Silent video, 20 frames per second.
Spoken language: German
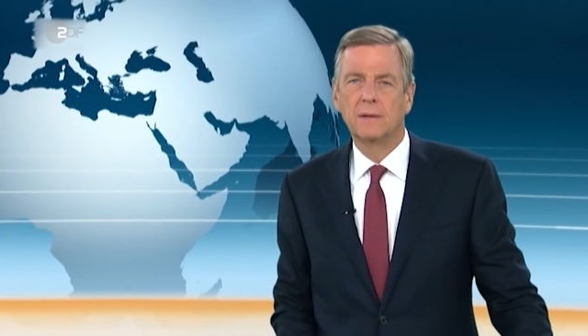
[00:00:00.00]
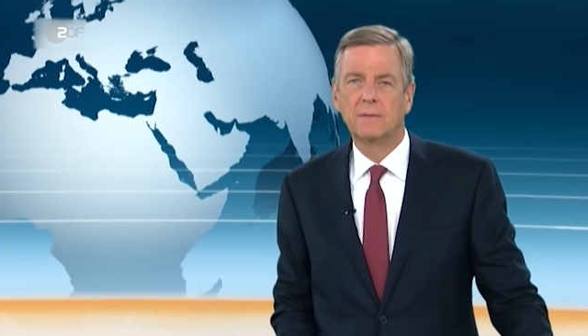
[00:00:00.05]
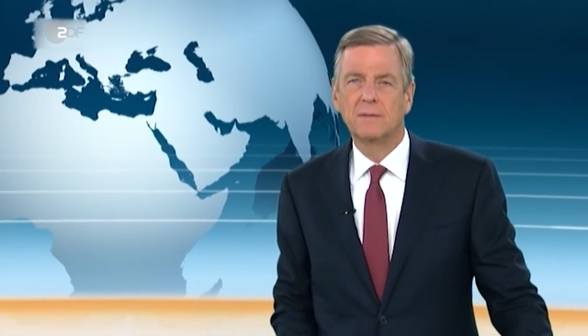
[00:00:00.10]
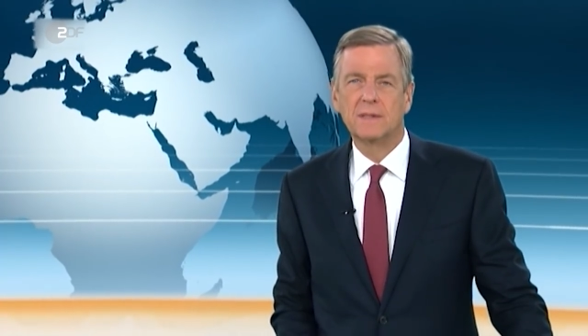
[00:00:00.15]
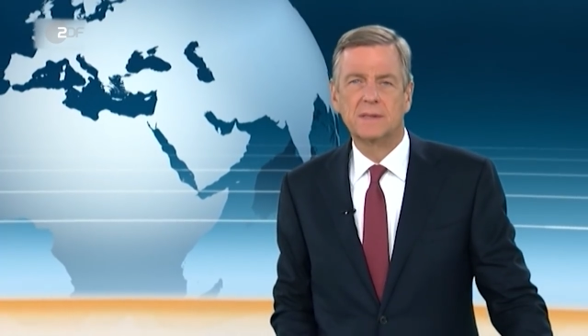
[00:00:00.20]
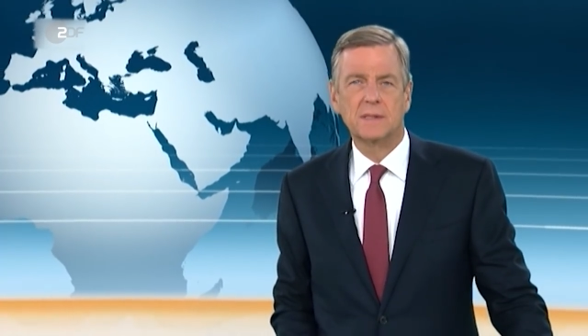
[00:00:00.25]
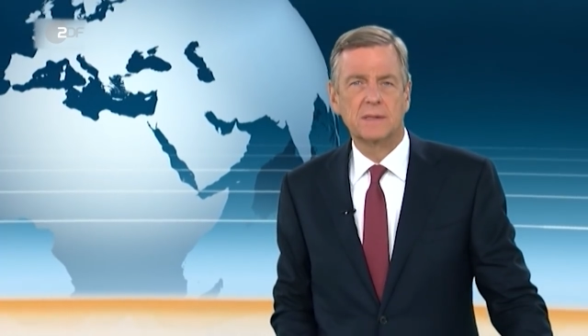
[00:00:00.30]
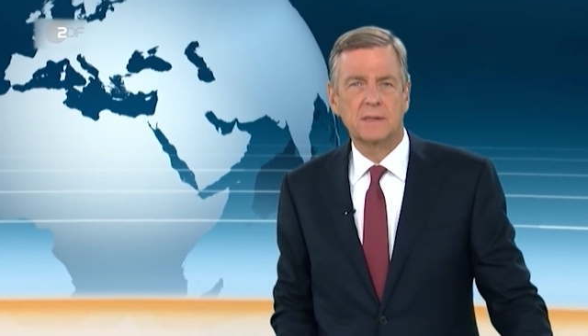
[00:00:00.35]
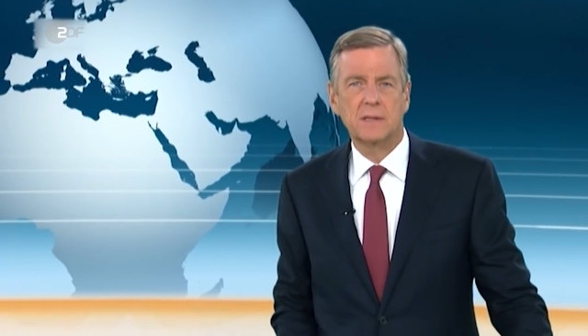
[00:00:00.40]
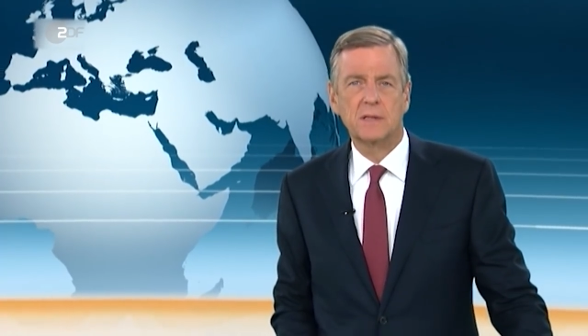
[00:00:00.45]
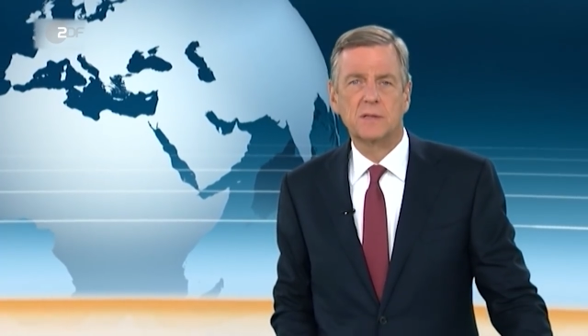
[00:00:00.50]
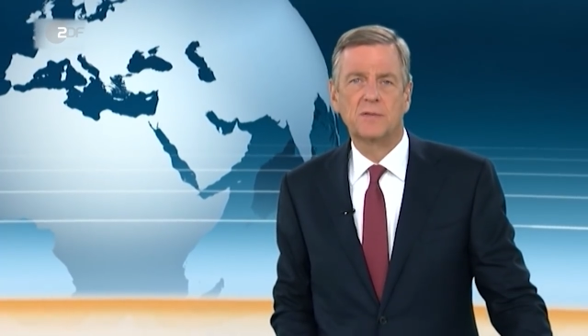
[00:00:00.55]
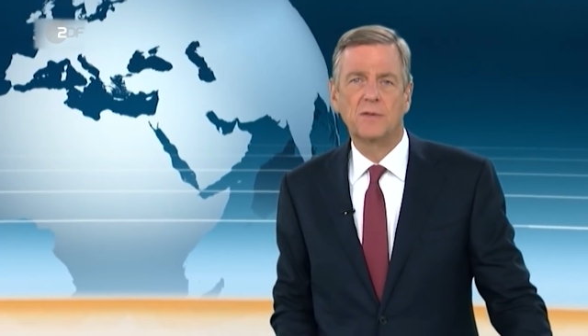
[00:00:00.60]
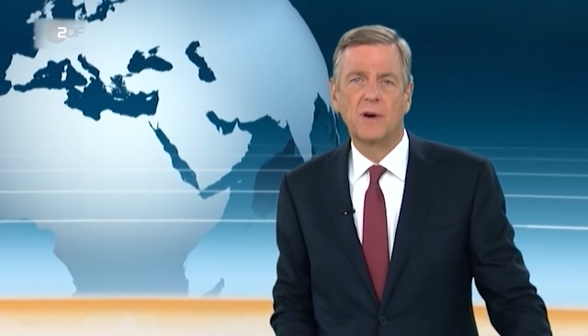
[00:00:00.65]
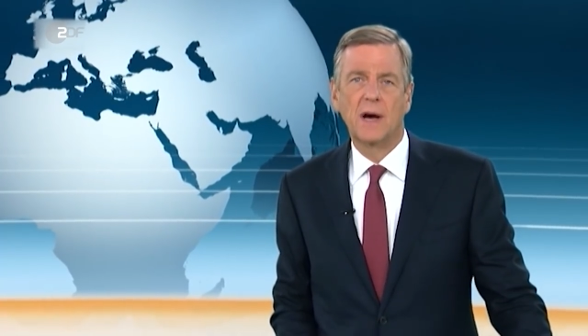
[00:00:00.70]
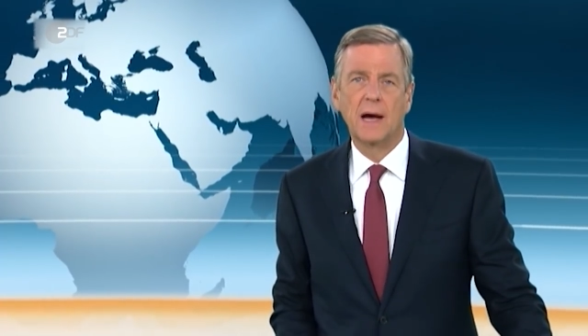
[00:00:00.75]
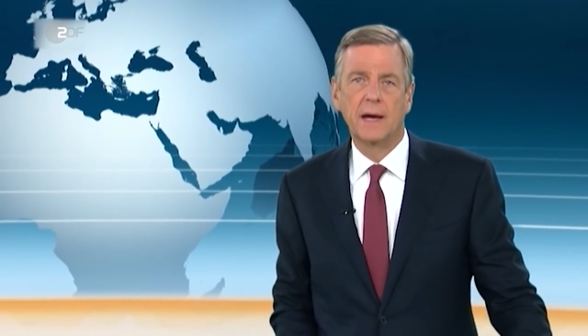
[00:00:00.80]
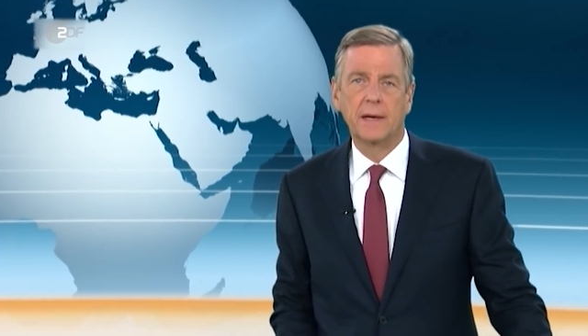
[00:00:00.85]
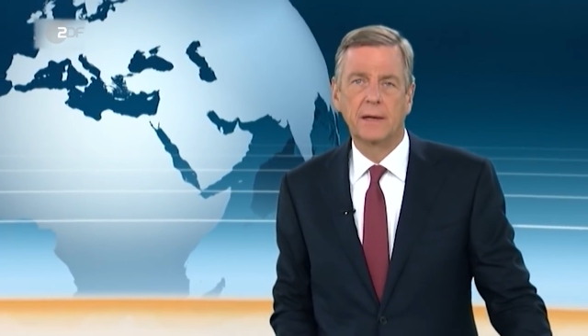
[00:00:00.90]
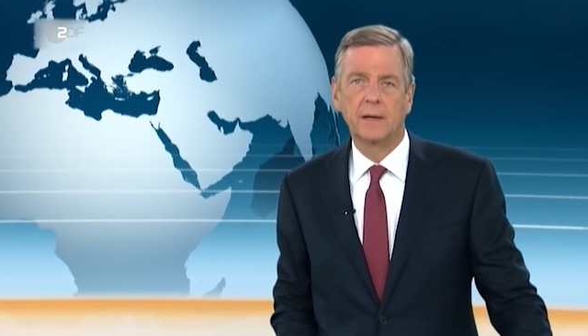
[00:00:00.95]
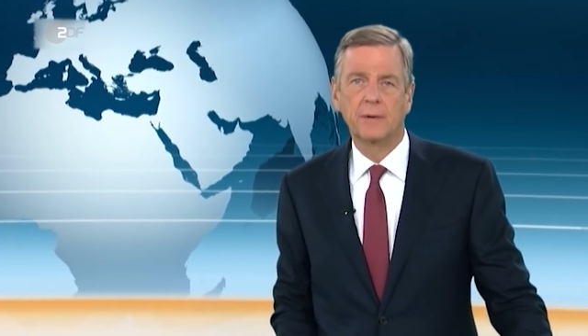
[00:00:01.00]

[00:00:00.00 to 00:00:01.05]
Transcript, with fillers: Was ist das für ein?